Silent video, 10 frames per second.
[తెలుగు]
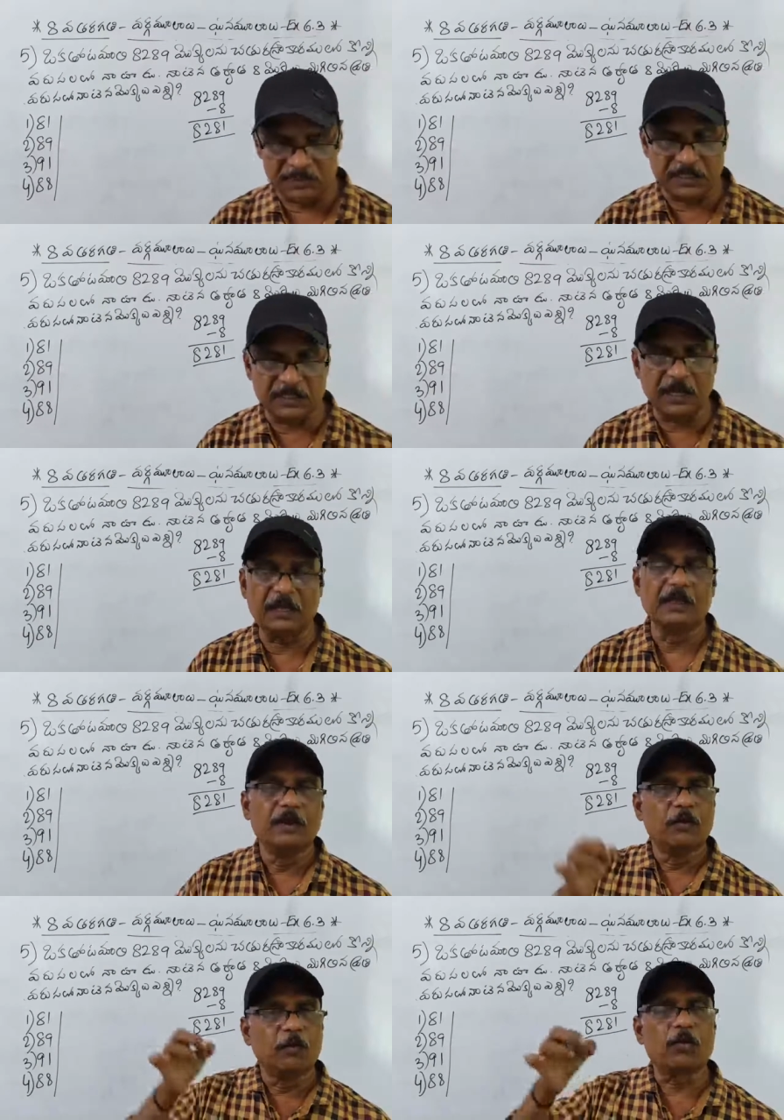సంఖ్య
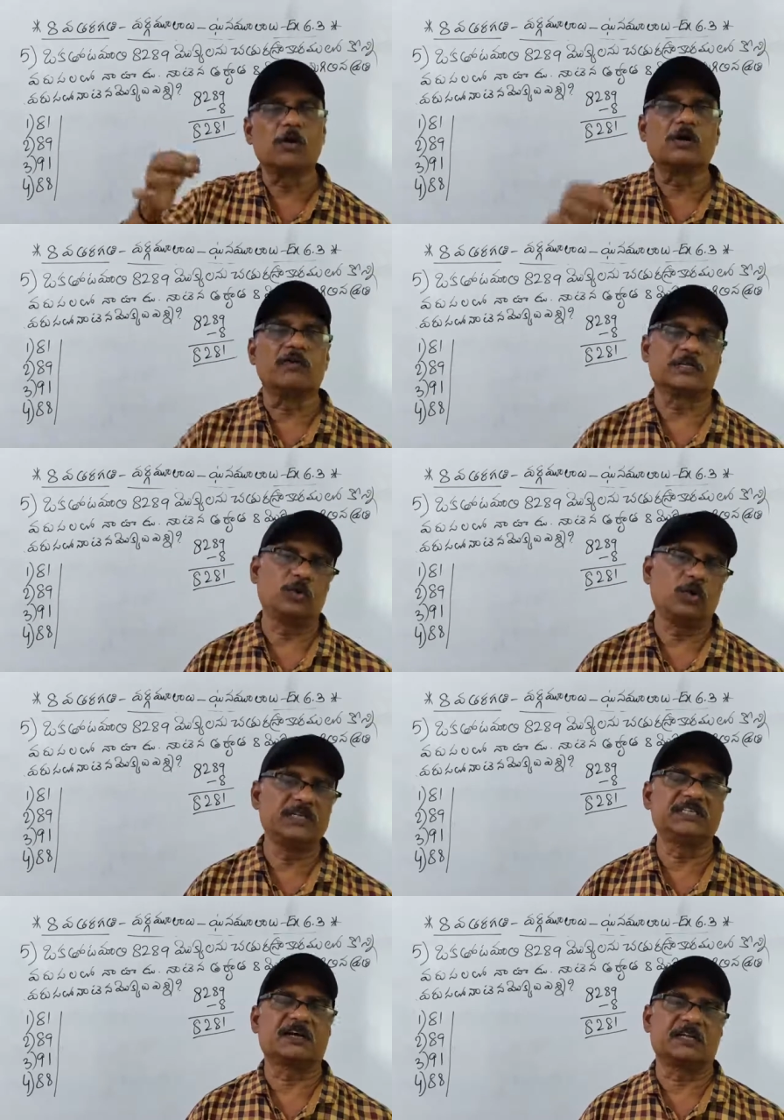ఒక్కొక్క వరుసలోని
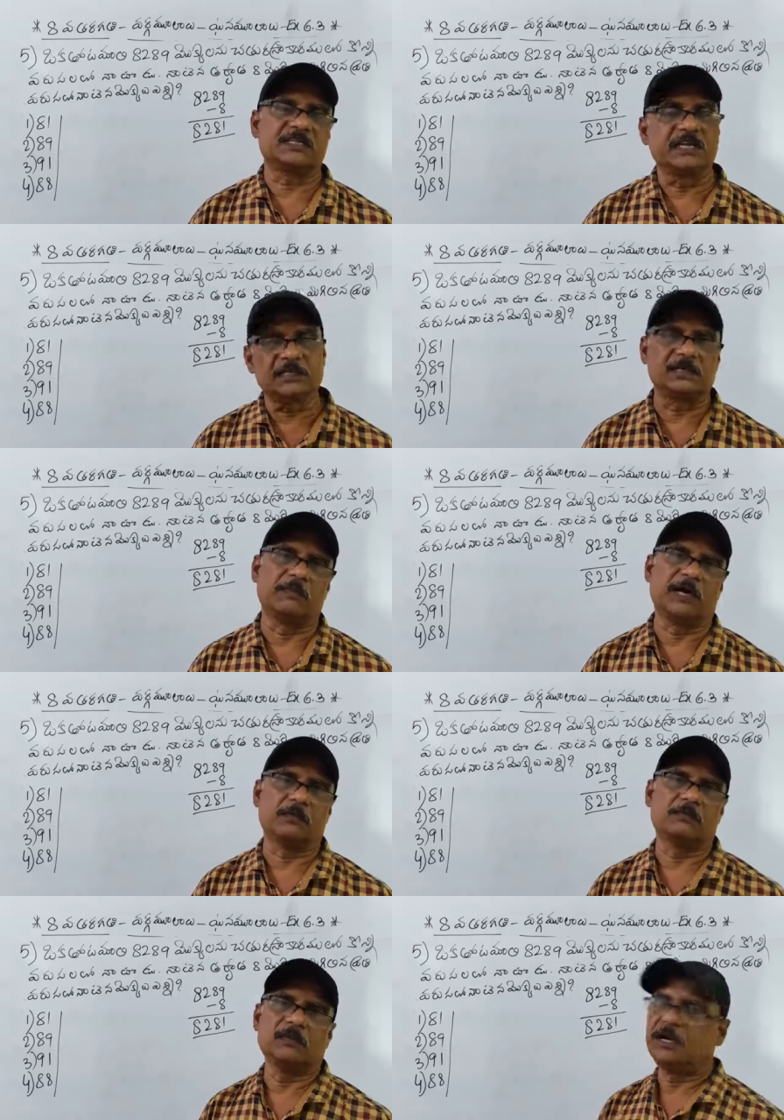చెట్ల సంఖ్య సమానం
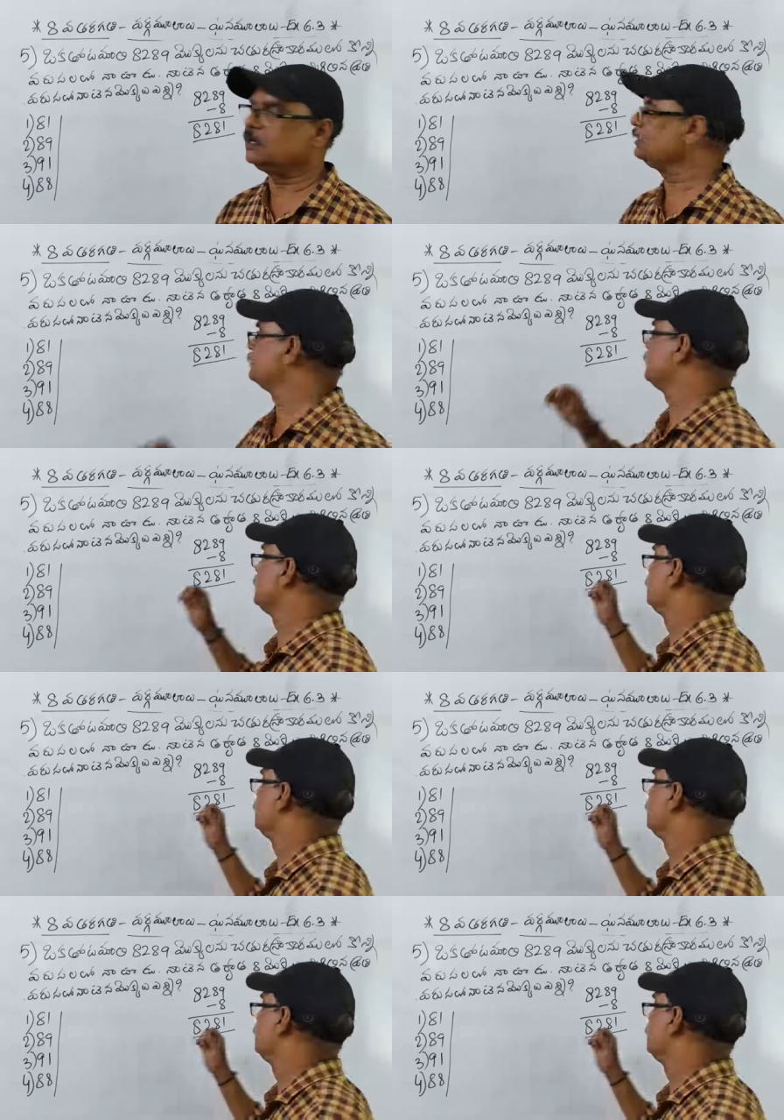అంటే దీనికి